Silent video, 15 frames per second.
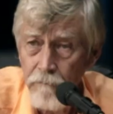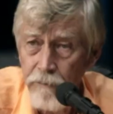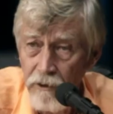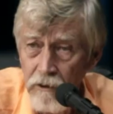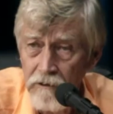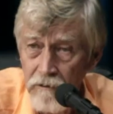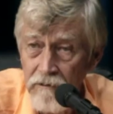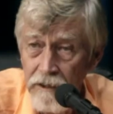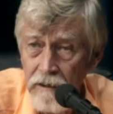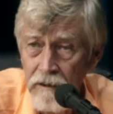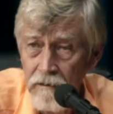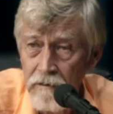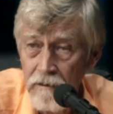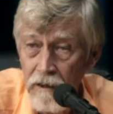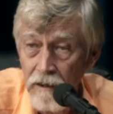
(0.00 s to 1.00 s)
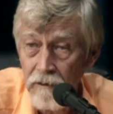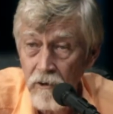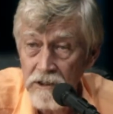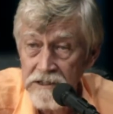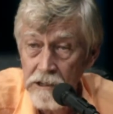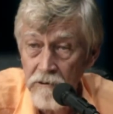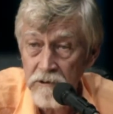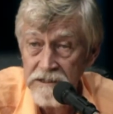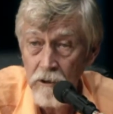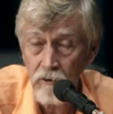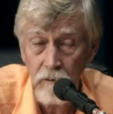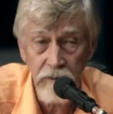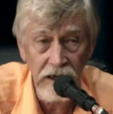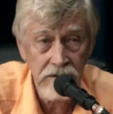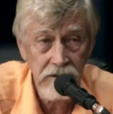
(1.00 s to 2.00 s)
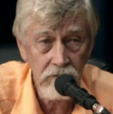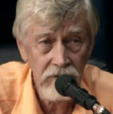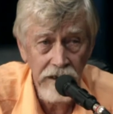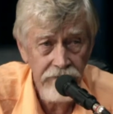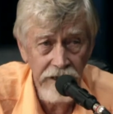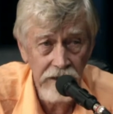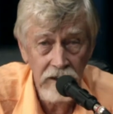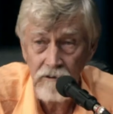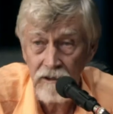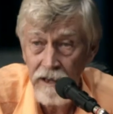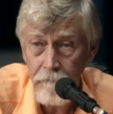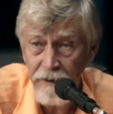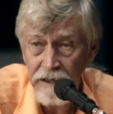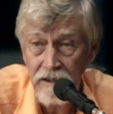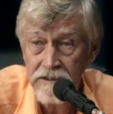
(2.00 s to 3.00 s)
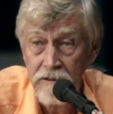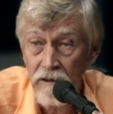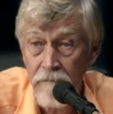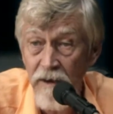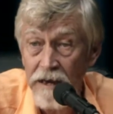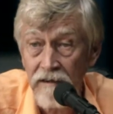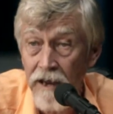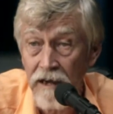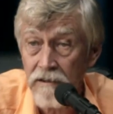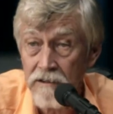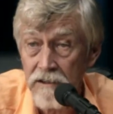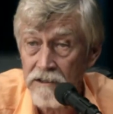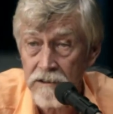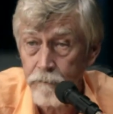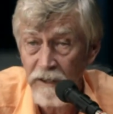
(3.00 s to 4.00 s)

né? a esse ponto, né? A Constituição do Brasil não está é, tá é valendo é nem para isso. Tá, liberdade pessoal, de